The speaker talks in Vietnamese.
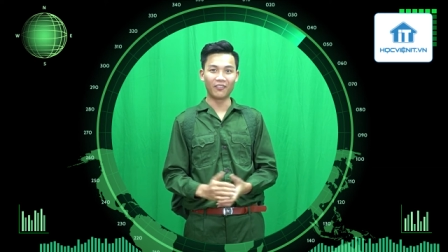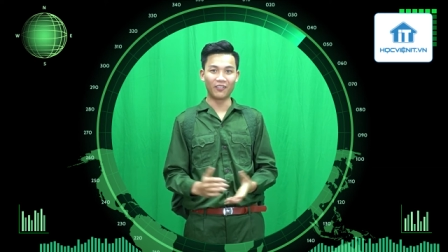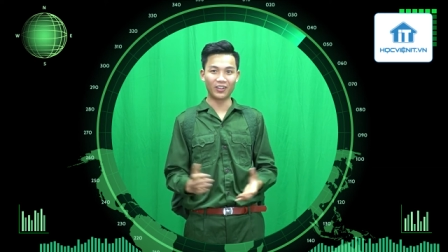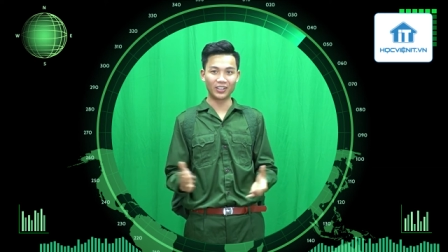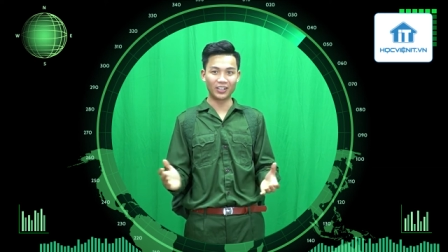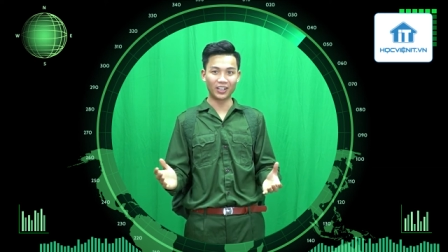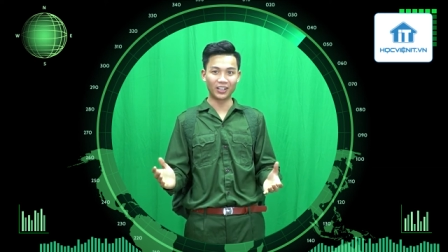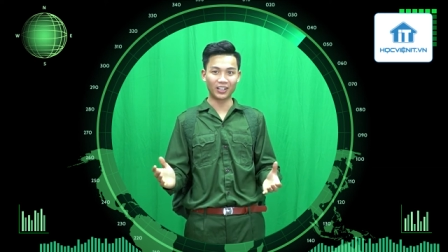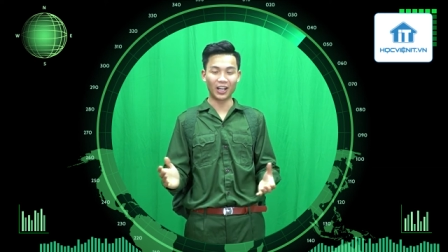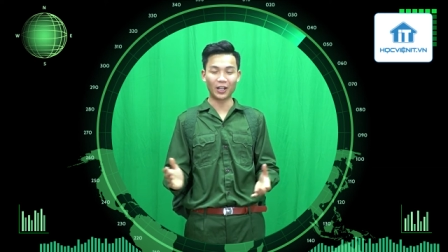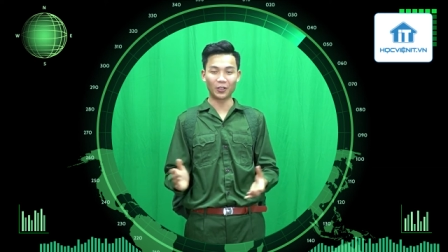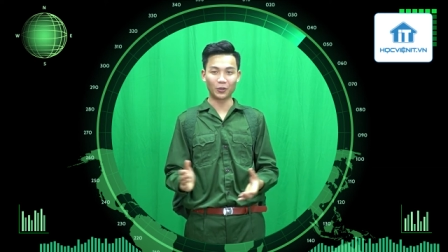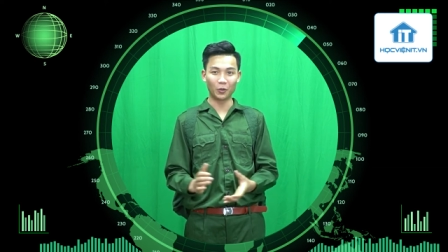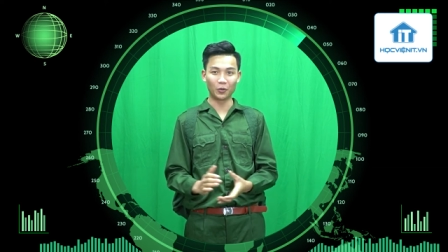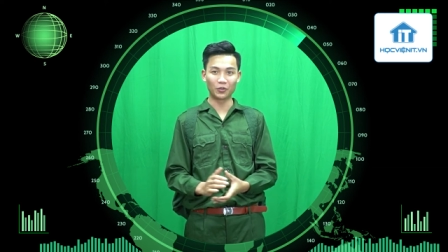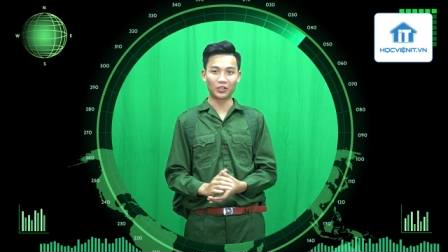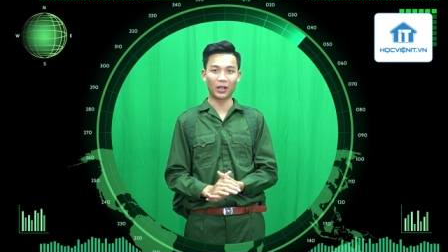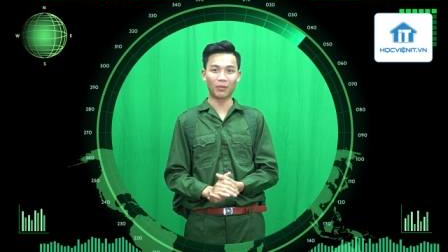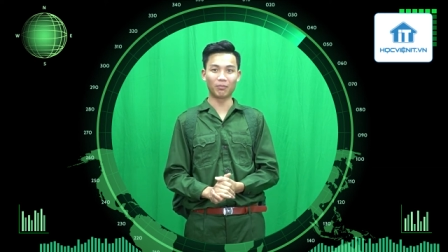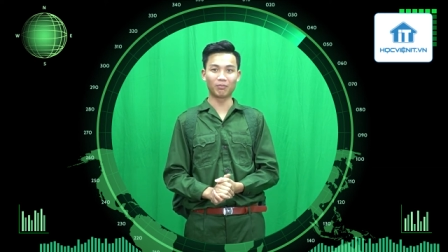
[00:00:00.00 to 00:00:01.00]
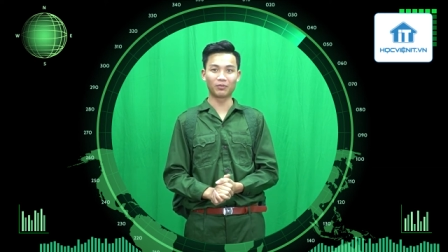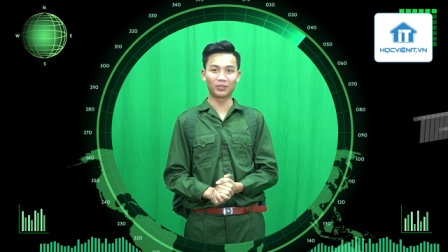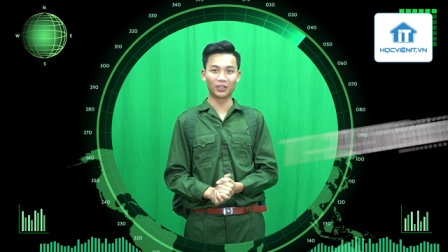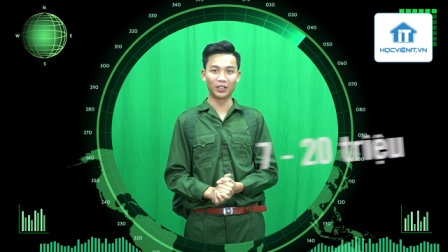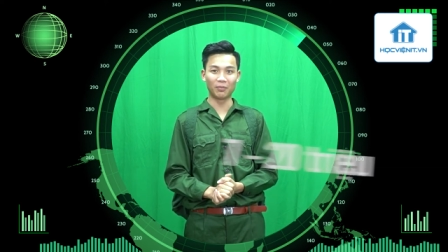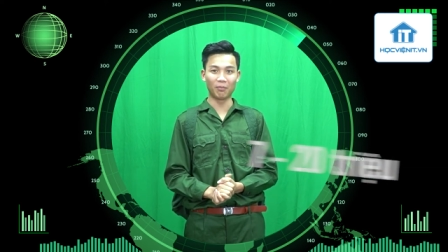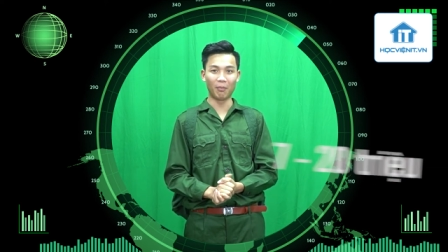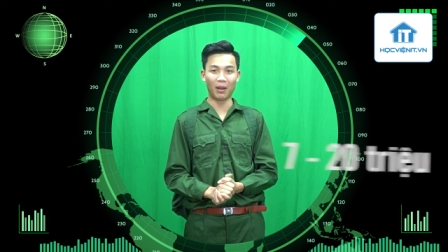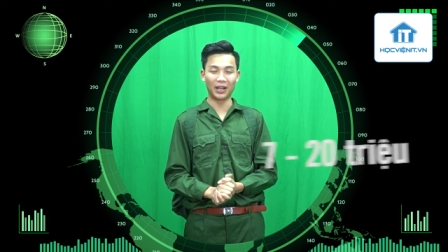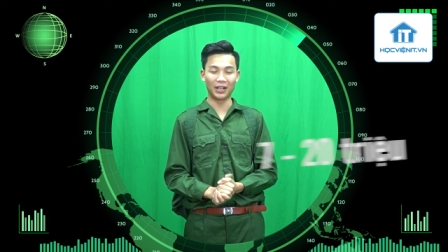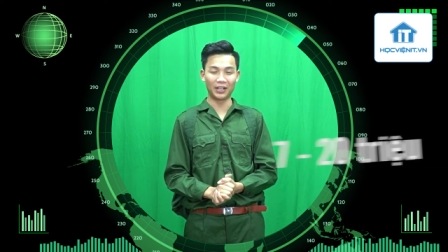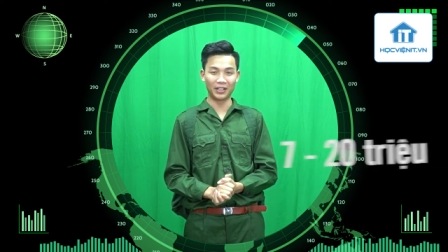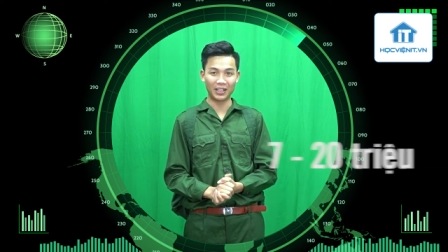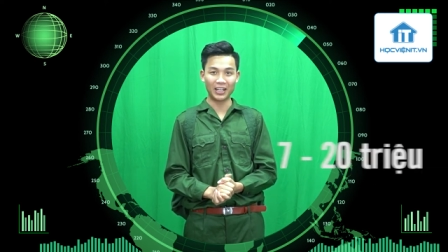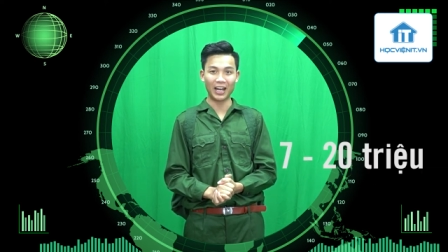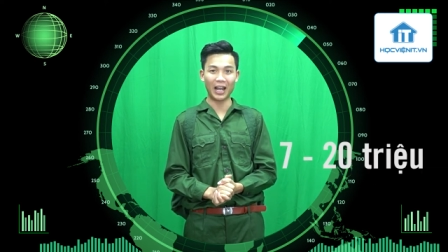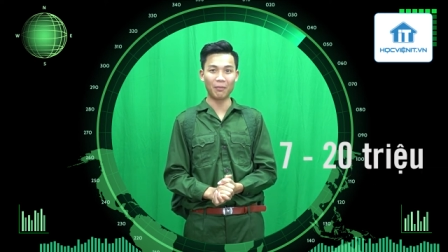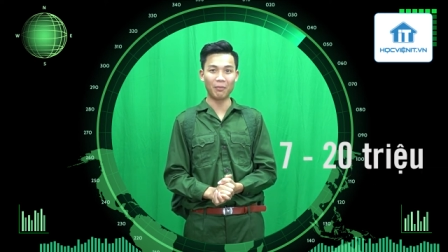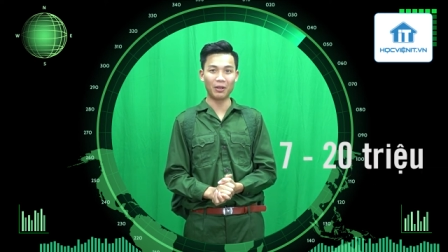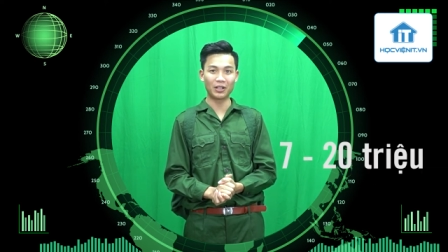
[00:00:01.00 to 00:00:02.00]
và nhận ngay thu nhập từ 7 đến
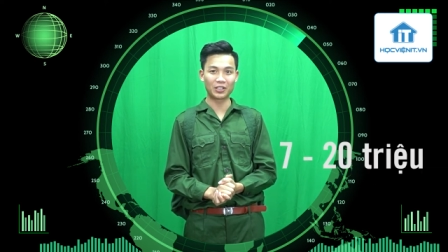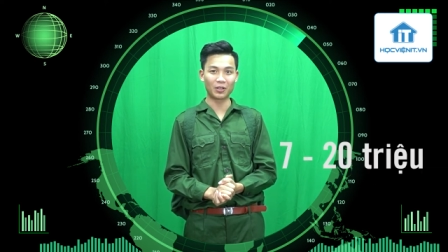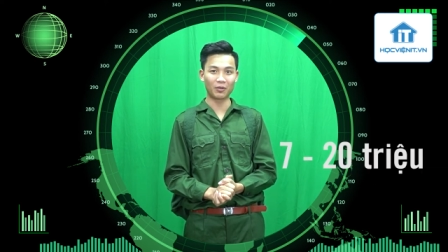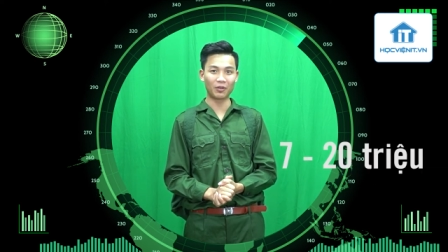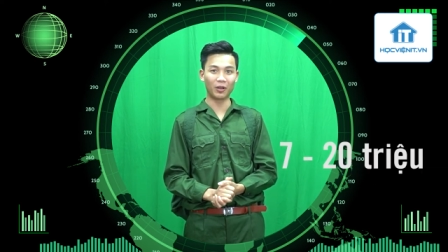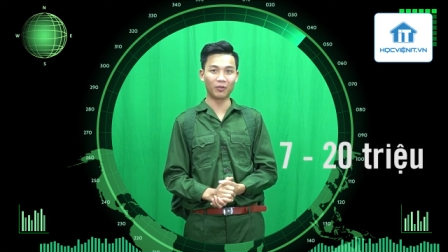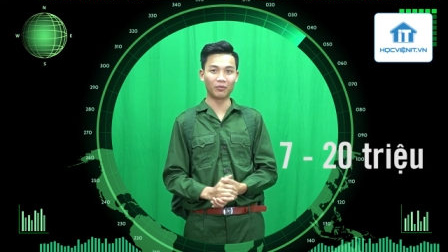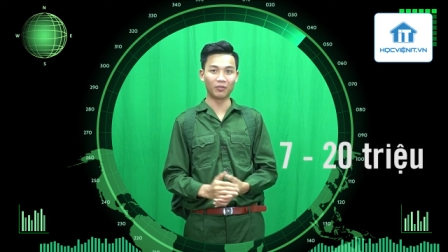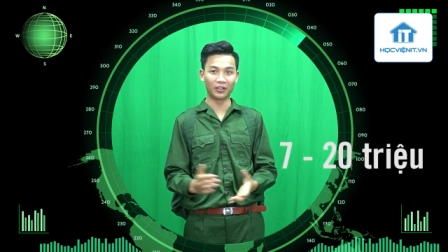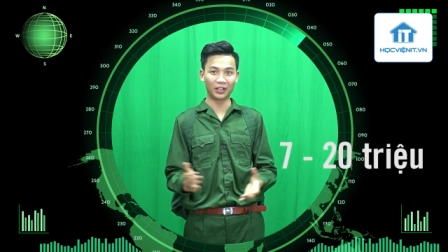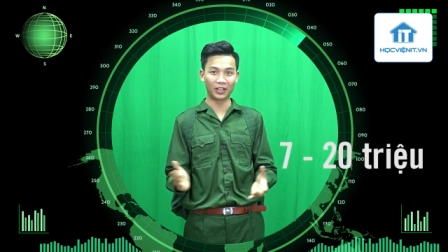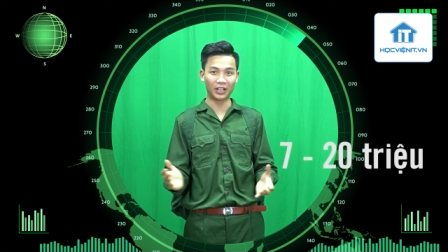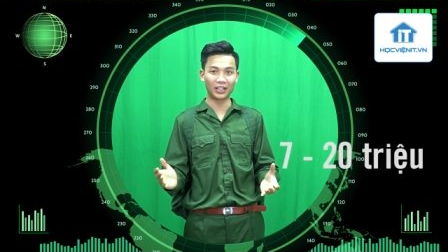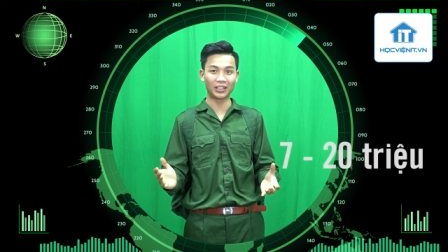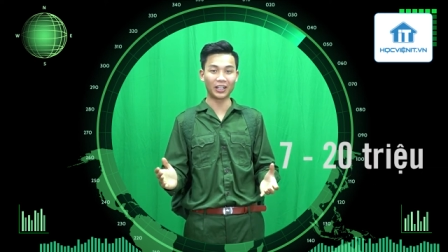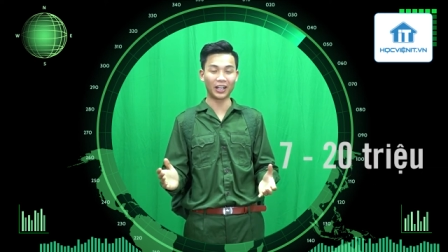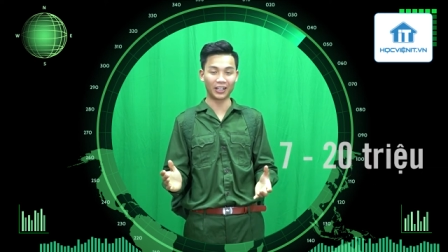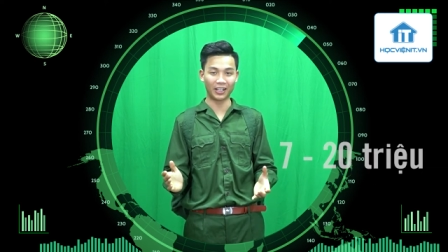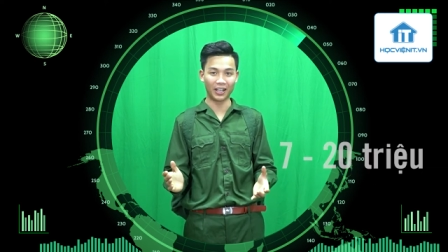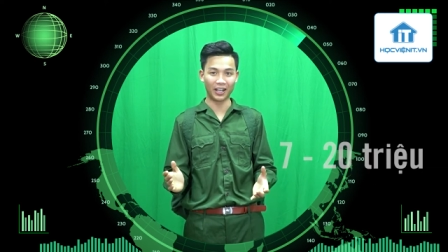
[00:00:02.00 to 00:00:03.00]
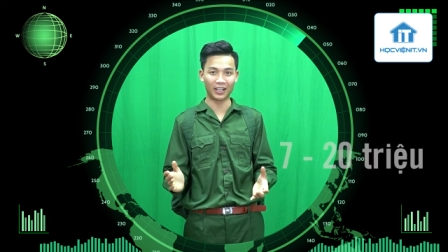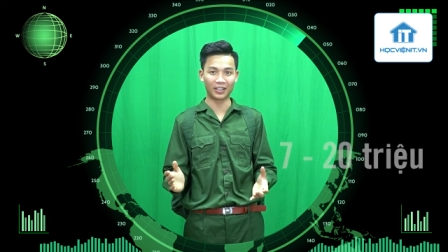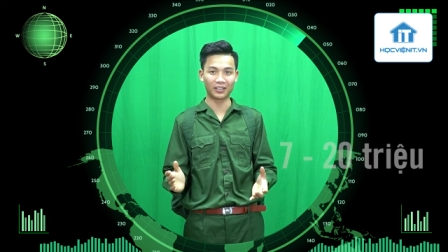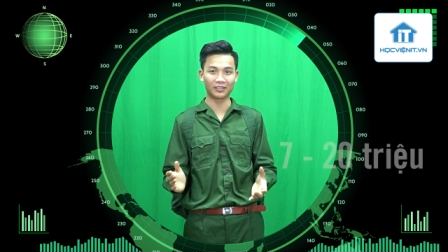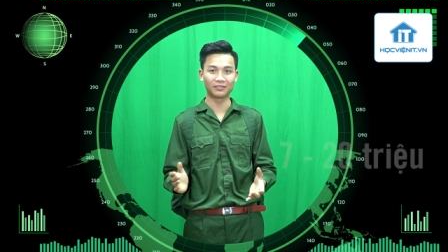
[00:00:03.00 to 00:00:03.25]
20 triệu đồng khi thành nghề.